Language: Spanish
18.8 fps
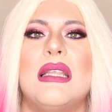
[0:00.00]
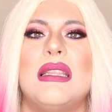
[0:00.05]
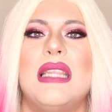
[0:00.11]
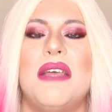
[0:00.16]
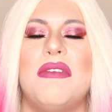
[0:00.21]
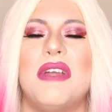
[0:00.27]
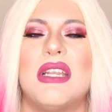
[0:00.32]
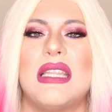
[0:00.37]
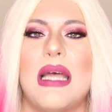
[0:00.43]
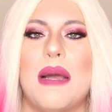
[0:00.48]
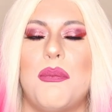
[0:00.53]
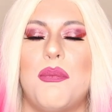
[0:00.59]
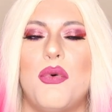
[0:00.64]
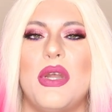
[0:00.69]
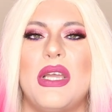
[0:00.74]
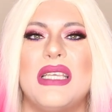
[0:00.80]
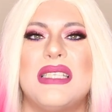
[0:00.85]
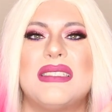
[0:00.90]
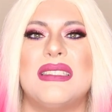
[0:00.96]
de verdad
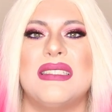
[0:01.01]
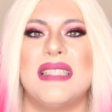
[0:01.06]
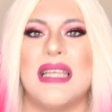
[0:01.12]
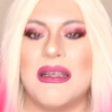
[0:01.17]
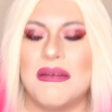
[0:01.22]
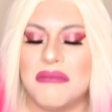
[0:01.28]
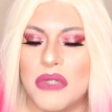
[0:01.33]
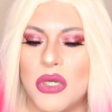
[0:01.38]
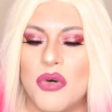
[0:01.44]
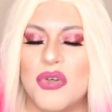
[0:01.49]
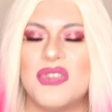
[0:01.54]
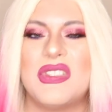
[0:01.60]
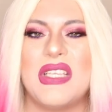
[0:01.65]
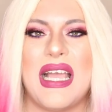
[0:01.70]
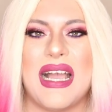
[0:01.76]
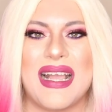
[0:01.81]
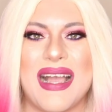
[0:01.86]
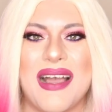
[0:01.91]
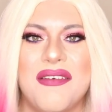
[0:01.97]
pues o
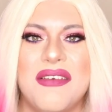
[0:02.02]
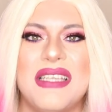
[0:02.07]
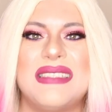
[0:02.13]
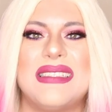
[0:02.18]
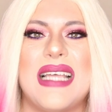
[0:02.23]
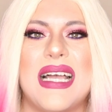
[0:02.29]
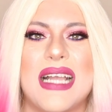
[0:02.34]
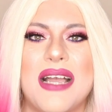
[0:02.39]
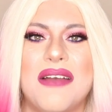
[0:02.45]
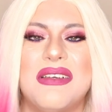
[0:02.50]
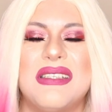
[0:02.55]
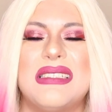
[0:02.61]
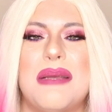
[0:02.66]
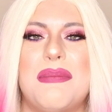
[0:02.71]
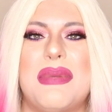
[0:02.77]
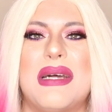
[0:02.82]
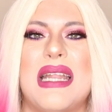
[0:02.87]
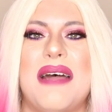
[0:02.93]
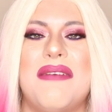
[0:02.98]
sea, cabeza a
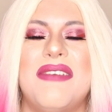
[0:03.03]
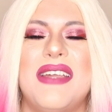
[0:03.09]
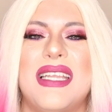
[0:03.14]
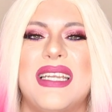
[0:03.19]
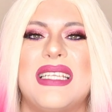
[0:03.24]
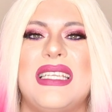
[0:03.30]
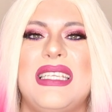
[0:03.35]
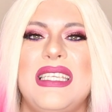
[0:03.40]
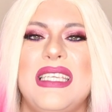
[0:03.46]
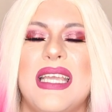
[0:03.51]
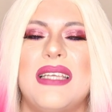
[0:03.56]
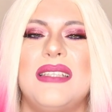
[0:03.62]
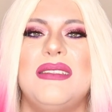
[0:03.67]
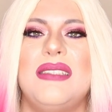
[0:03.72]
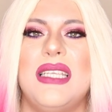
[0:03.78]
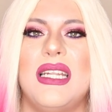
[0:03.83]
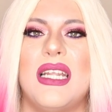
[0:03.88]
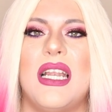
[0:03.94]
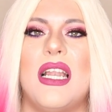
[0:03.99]
cabeza para ver quién
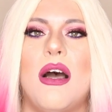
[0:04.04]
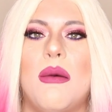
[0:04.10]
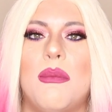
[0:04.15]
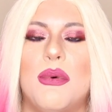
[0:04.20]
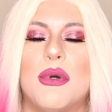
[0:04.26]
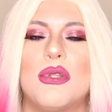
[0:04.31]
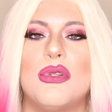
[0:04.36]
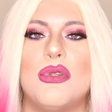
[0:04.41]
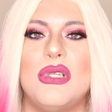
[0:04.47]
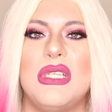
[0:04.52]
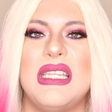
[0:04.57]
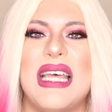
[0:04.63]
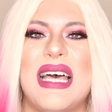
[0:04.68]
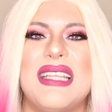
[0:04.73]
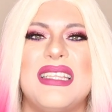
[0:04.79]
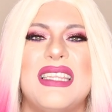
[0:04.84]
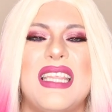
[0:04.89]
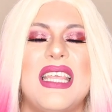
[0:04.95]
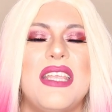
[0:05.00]
tiene la
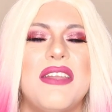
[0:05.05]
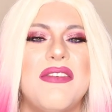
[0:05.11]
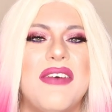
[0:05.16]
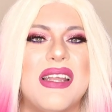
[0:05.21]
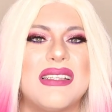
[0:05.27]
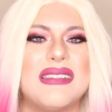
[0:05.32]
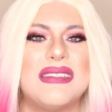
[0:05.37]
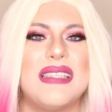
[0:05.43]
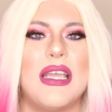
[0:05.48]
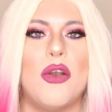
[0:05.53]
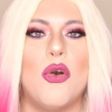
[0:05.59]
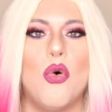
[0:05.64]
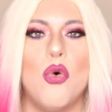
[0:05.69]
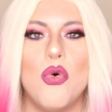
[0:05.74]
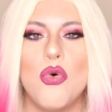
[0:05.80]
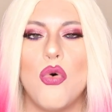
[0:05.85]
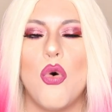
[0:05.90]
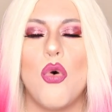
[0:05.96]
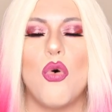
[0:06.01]
oportunidad de llevarse
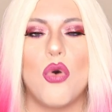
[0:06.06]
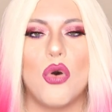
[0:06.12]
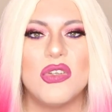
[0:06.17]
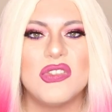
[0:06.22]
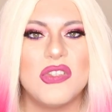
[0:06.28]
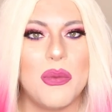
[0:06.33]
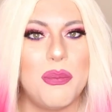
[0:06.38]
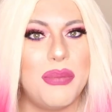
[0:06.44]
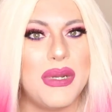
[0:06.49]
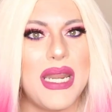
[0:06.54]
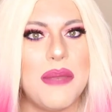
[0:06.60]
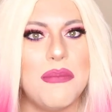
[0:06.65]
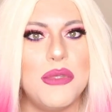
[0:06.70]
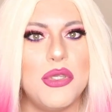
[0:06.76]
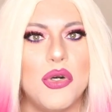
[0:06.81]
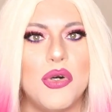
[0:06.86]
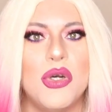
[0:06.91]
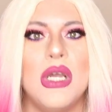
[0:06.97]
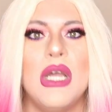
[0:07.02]
un jugoso
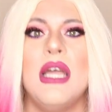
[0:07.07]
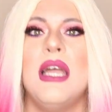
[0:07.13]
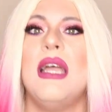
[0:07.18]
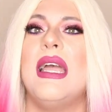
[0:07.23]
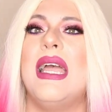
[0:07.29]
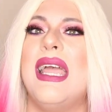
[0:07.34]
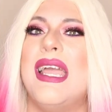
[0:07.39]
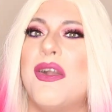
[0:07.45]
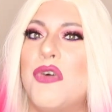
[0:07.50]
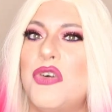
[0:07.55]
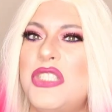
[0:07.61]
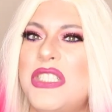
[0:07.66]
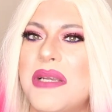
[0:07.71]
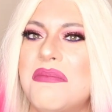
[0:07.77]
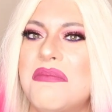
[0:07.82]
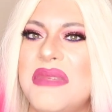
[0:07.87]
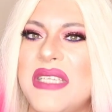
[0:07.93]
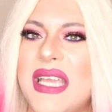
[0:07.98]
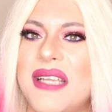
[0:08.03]
premio,
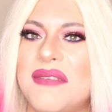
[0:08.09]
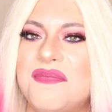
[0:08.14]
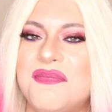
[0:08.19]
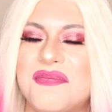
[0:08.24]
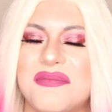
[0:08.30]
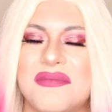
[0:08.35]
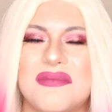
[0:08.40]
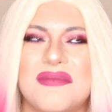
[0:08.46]
escuchen bien,